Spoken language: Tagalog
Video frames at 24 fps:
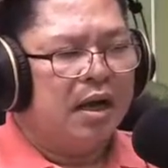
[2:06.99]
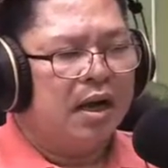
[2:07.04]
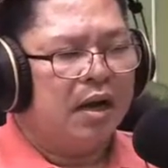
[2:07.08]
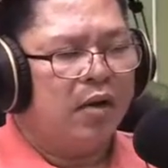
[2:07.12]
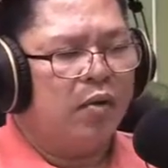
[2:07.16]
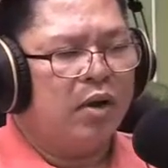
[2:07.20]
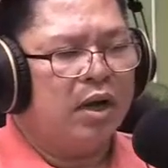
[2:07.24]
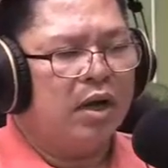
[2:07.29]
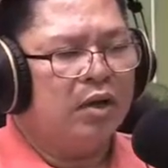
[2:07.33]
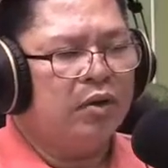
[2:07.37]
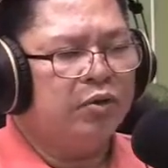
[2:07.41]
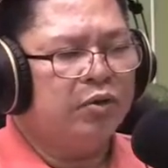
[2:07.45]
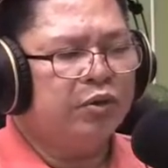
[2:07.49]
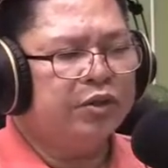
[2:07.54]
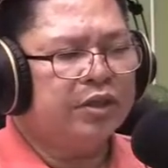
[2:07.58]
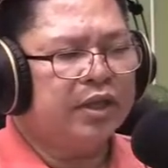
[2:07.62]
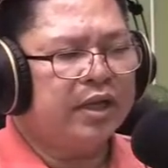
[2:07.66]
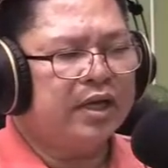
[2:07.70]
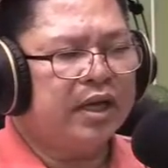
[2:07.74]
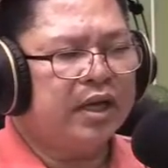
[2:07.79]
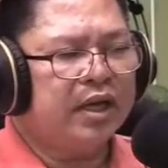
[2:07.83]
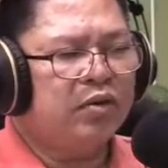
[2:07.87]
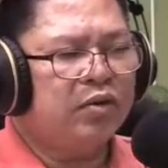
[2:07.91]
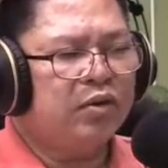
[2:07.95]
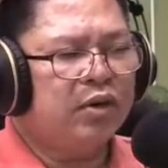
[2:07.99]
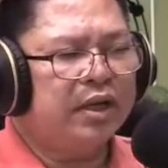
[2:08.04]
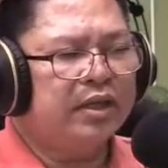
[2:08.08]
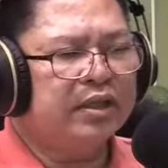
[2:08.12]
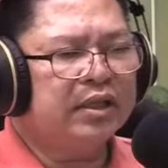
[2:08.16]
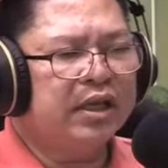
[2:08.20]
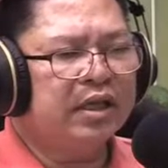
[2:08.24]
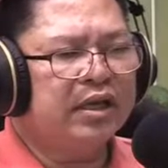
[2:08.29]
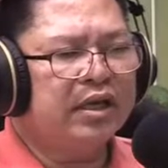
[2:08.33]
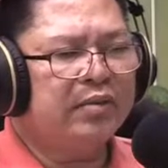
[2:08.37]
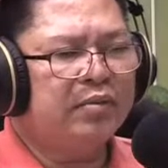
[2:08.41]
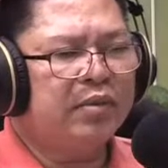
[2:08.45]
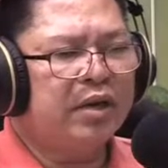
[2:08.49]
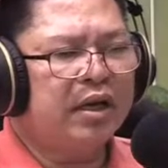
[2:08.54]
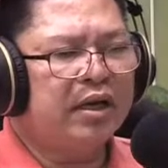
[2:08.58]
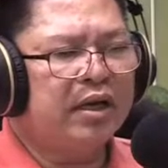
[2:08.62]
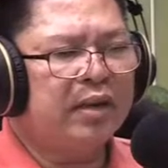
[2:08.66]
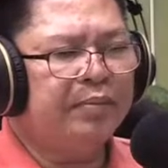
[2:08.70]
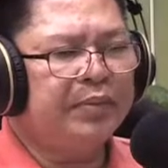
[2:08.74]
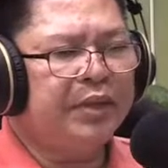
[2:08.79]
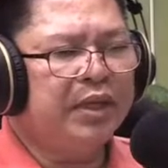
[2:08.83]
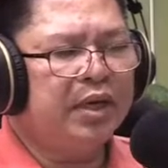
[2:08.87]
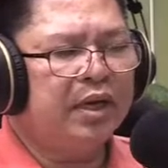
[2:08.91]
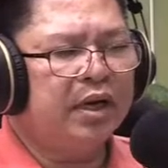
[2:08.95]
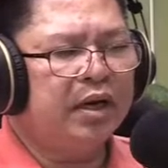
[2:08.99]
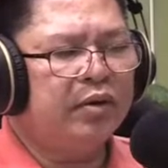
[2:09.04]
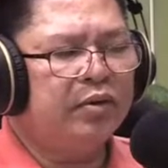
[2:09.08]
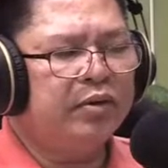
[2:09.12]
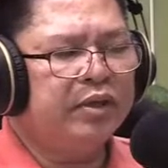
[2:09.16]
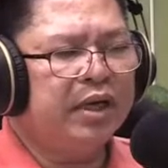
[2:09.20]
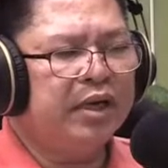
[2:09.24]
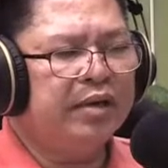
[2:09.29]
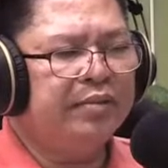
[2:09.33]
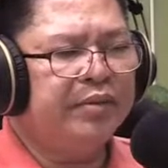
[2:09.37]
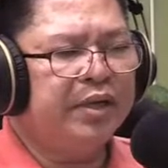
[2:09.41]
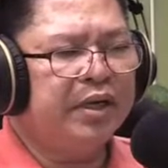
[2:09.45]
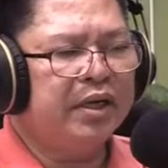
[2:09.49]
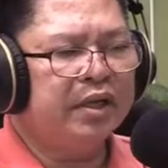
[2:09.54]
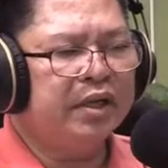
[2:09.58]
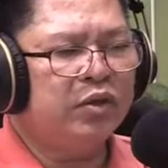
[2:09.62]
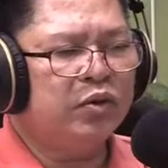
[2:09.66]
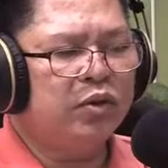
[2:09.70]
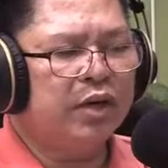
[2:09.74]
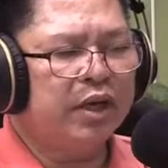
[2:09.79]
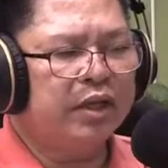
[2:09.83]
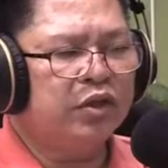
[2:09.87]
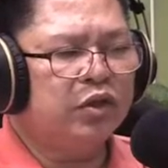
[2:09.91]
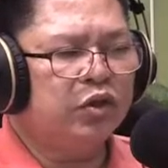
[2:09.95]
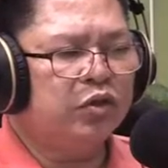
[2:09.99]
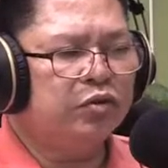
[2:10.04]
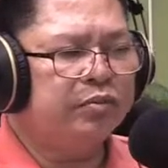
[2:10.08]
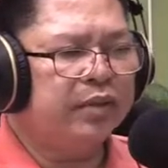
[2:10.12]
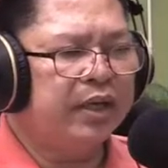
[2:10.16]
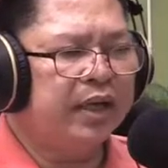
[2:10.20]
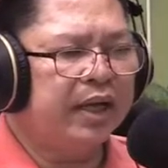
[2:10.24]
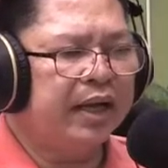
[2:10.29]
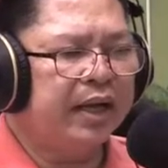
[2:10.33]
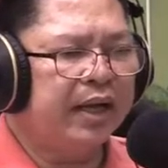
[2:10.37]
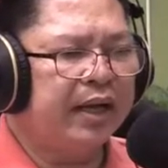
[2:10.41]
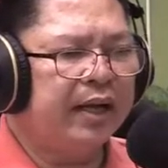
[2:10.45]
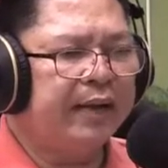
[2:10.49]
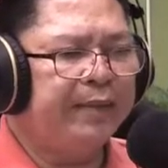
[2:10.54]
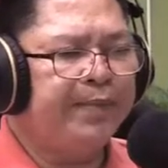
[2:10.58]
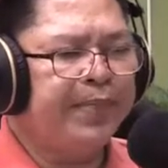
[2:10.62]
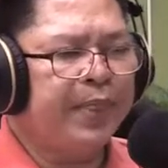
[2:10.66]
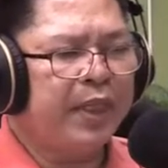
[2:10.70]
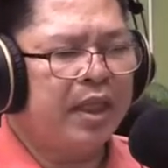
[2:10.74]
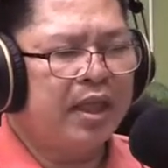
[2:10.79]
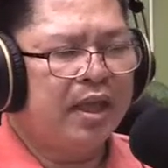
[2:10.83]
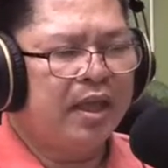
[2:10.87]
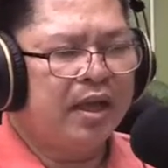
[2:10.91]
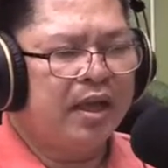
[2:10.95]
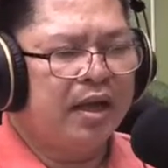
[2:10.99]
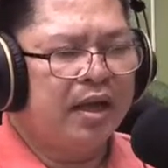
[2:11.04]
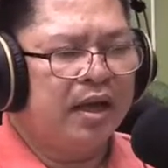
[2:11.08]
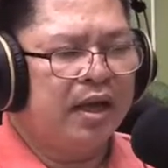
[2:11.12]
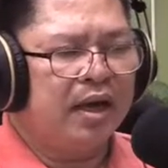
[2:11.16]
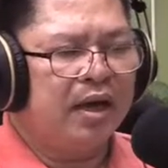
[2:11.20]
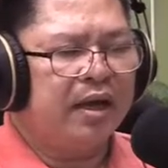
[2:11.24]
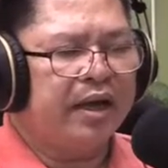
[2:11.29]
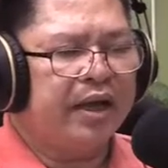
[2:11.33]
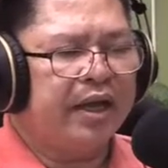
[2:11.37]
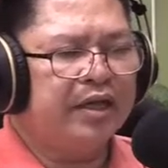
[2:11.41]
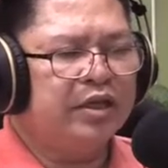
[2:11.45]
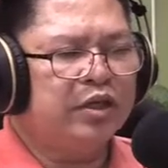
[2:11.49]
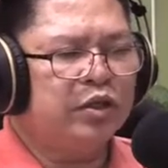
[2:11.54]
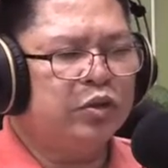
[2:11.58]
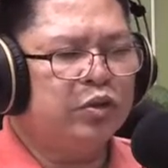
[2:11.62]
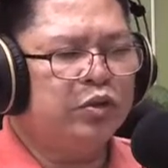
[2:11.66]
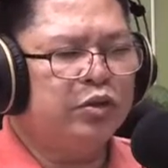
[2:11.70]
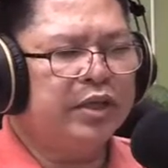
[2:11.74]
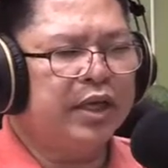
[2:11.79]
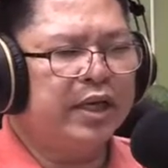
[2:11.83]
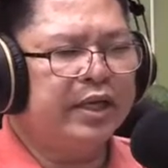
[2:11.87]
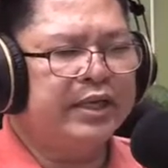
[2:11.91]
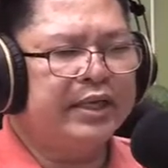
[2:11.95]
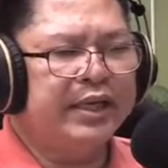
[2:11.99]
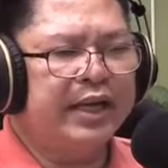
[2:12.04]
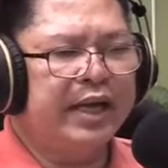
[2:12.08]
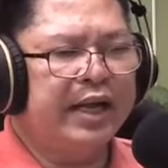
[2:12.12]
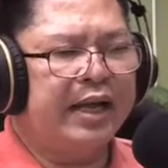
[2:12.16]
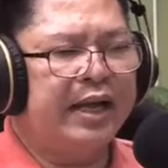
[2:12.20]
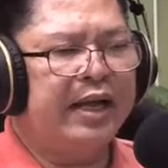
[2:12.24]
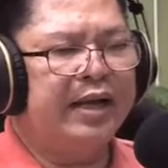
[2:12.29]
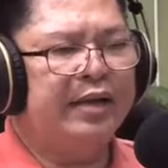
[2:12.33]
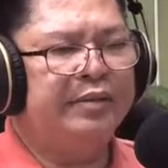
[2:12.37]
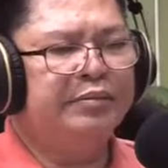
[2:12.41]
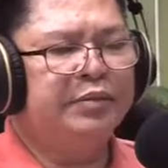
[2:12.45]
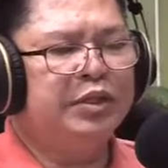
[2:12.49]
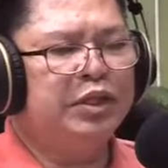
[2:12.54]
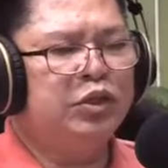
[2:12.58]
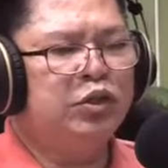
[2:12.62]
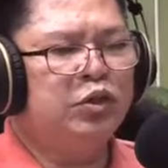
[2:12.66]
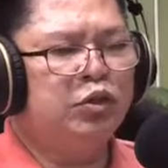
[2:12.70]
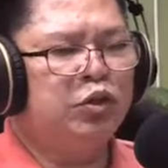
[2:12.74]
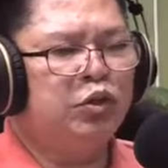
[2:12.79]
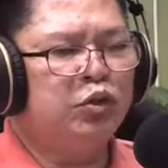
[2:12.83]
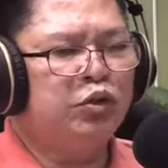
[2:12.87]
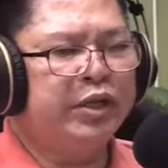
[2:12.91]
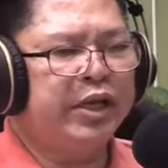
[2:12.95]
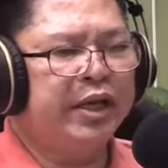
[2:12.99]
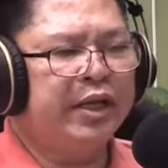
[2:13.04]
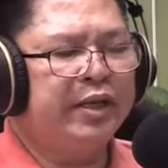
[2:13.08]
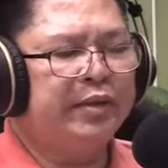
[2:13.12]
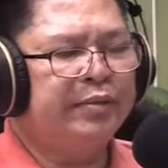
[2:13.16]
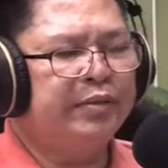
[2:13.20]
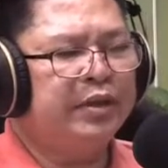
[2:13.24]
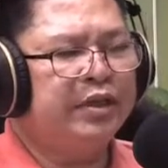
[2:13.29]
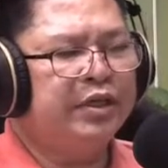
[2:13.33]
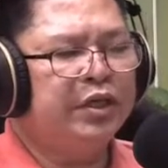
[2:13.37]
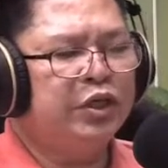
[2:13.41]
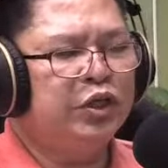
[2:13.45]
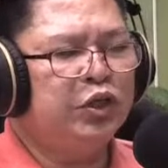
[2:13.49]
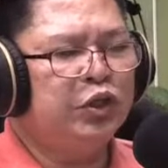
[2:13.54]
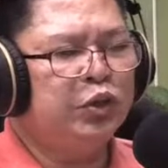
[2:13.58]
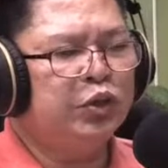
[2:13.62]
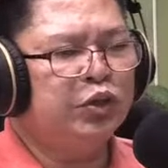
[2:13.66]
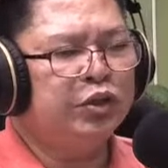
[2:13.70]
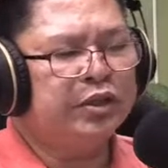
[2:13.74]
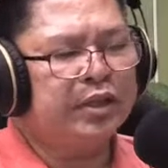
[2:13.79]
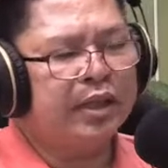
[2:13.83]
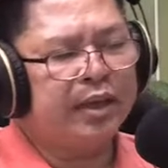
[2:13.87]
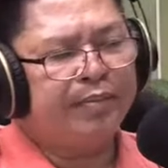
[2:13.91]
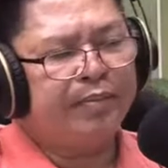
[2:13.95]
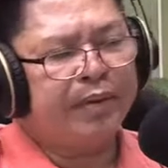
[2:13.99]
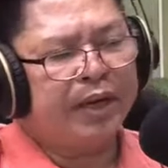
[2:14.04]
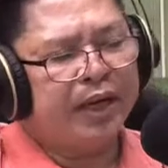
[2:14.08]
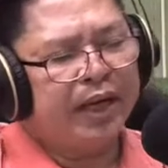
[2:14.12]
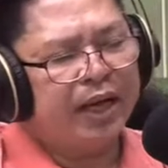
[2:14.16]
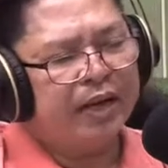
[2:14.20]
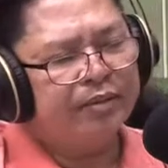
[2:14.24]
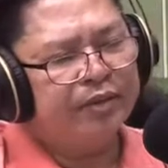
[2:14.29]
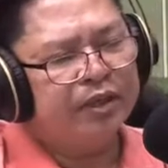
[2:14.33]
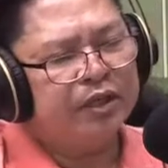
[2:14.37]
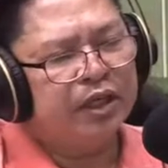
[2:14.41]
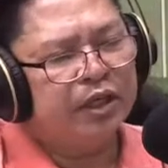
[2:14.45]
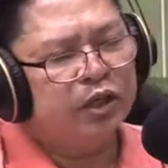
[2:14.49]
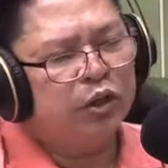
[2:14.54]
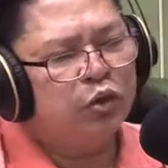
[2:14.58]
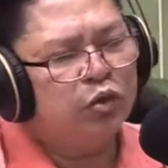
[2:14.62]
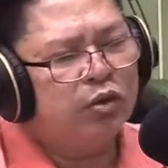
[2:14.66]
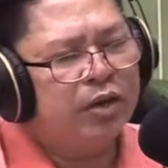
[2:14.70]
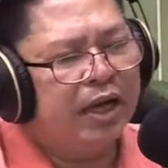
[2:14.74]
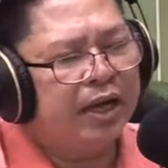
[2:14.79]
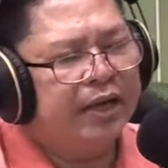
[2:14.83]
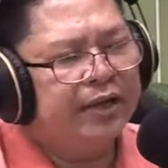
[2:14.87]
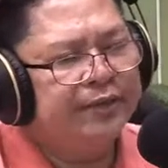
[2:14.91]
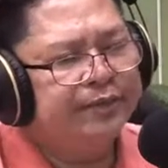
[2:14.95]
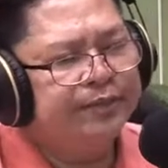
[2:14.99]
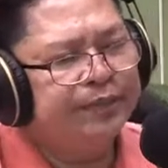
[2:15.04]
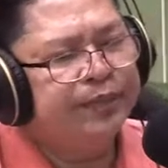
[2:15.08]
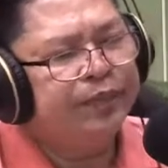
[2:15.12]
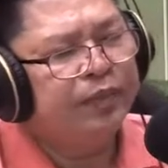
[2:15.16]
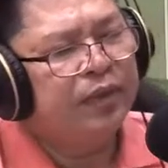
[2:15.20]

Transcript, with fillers: awhagon usa nako ang tanang mga naminaw ilabi na tong atong mga uh, kaigsuunan nga medyo dunay isyu sa paggamit sa druga